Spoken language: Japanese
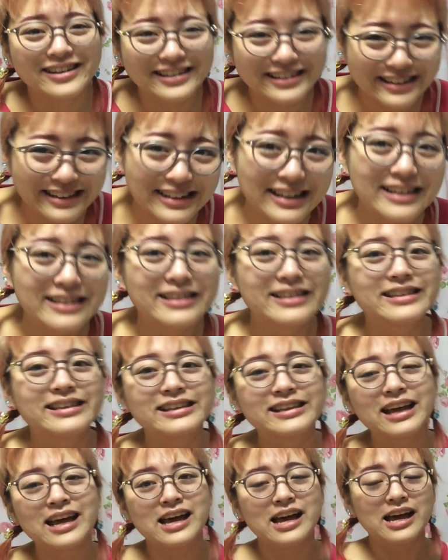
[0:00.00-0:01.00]
嬉しいで
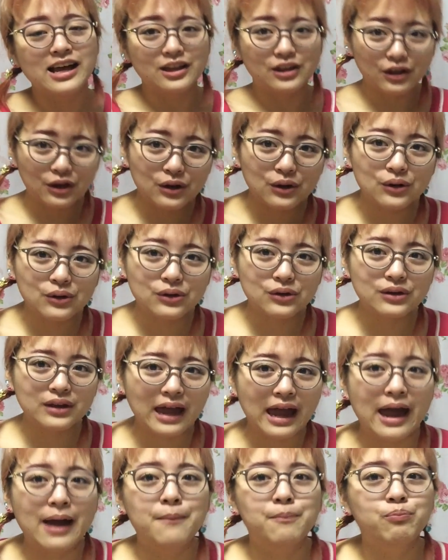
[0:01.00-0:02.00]
す。ということ
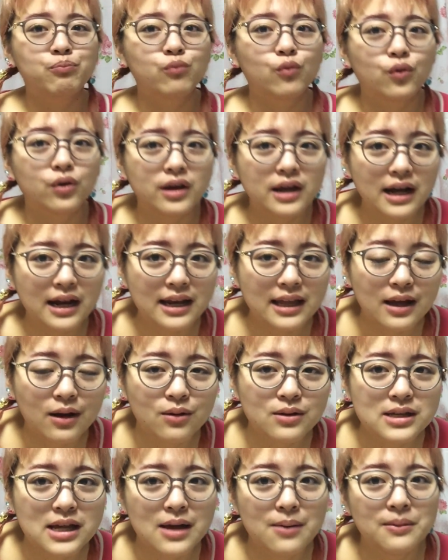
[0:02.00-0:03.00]
で、森やりで
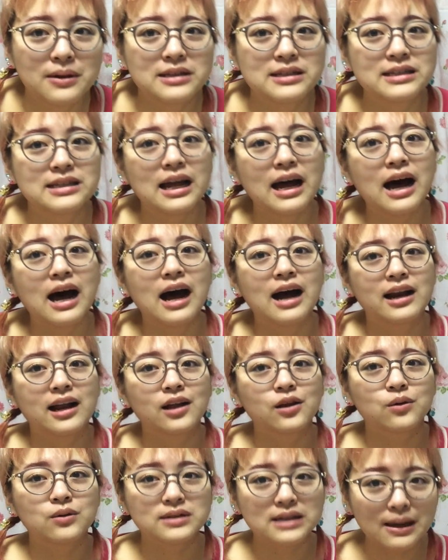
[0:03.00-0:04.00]
ございました。あり
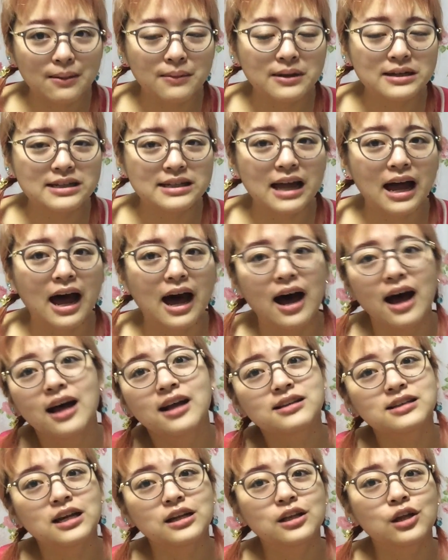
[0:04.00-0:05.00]
がとうございました。
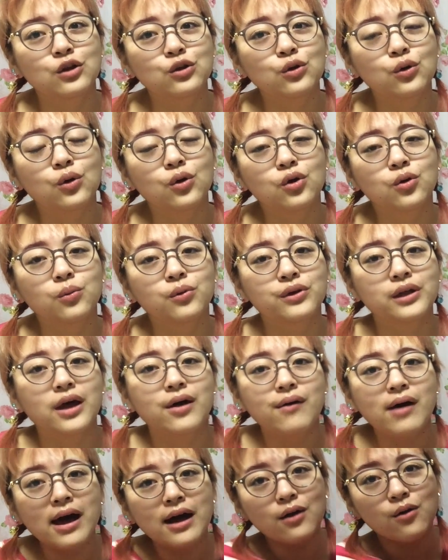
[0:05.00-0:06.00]
チャンネル登録
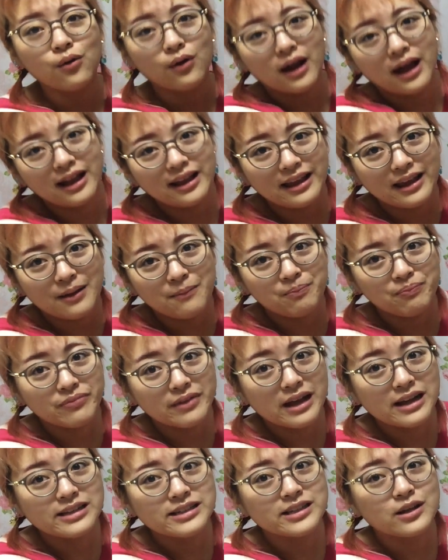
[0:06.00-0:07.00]
ボタンはここら辺に
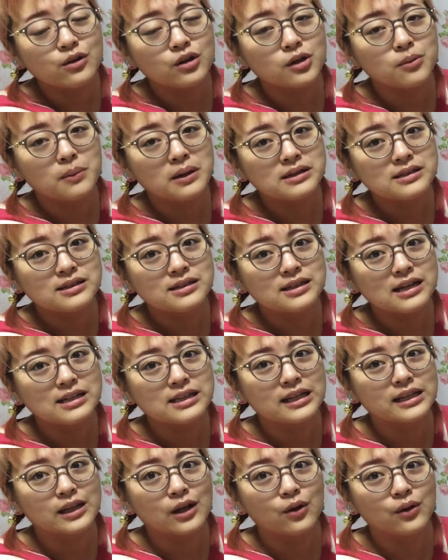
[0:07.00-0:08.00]
出しておきます。出
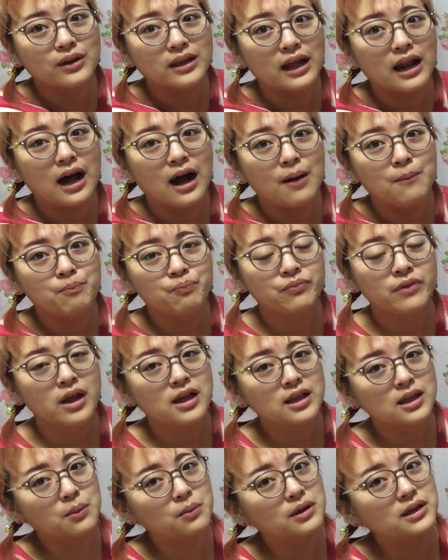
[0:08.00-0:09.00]
せておいたら、
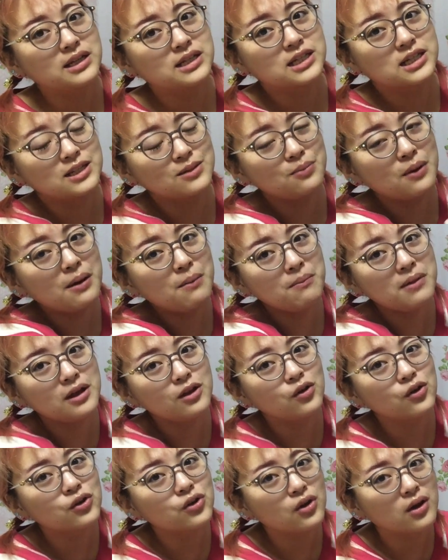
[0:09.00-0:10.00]
多分1番目
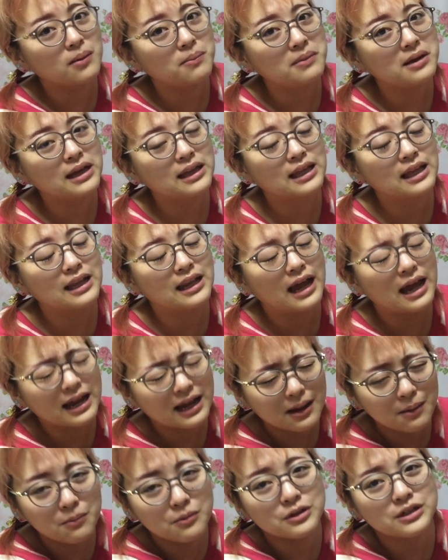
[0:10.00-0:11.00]
の人は見えてない
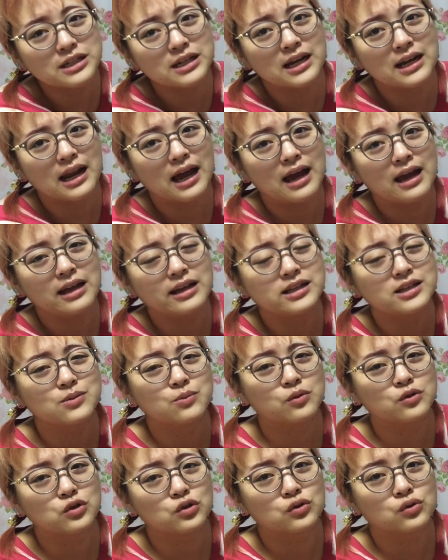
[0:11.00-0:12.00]
かもしれない。いつ
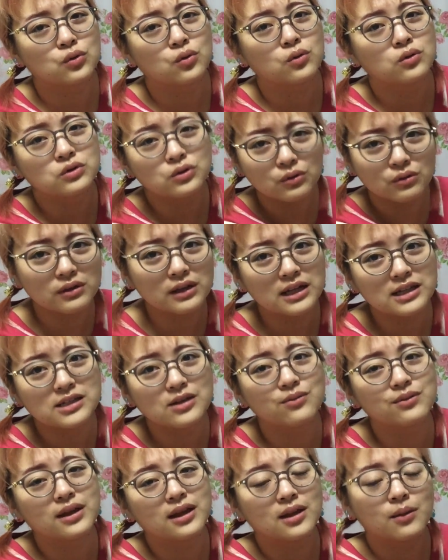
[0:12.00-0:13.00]
もちょっと遅くなっ
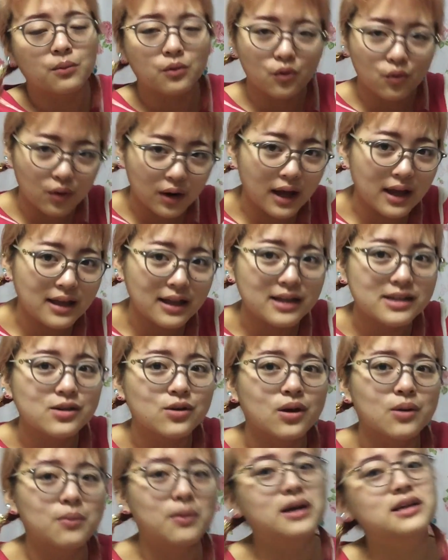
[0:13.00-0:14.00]
ちゃうので、多分ここら辺に出し
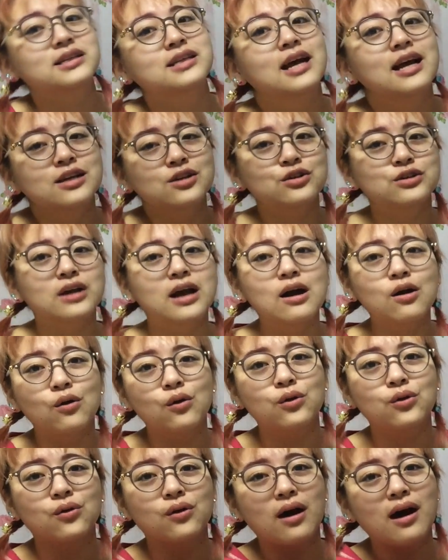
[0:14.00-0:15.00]
ておきます。そして過去
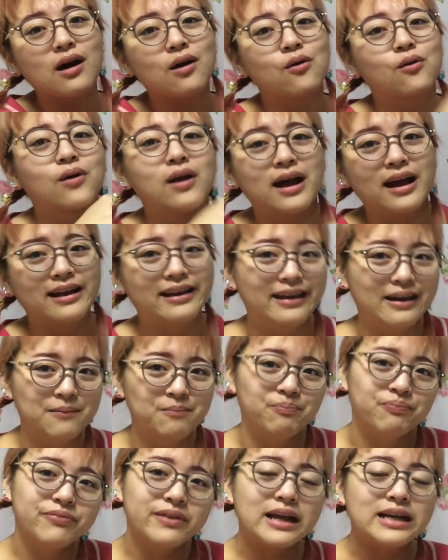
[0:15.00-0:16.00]
の動画はここら辺に
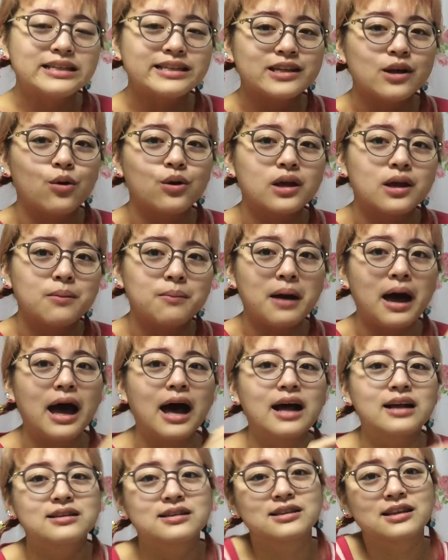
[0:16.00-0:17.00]
出しておき
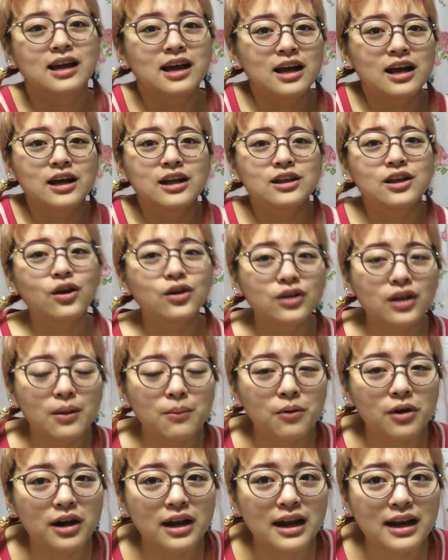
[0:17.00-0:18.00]
ます。ということ
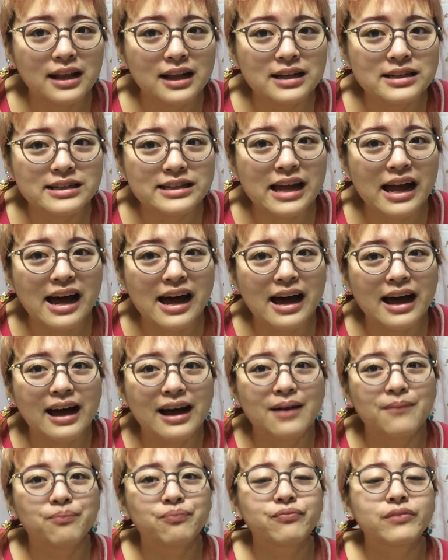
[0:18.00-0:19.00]
で、盛り上がりでし
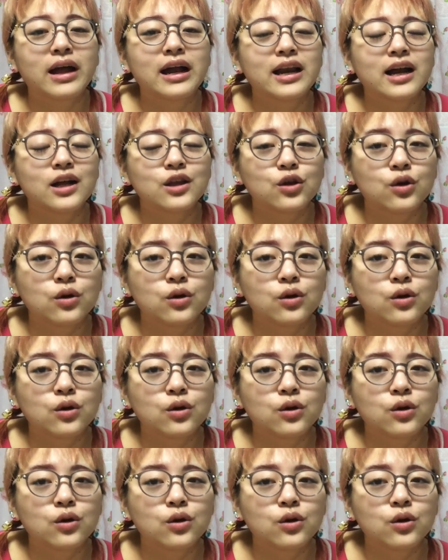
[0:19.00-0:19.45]
た。ありが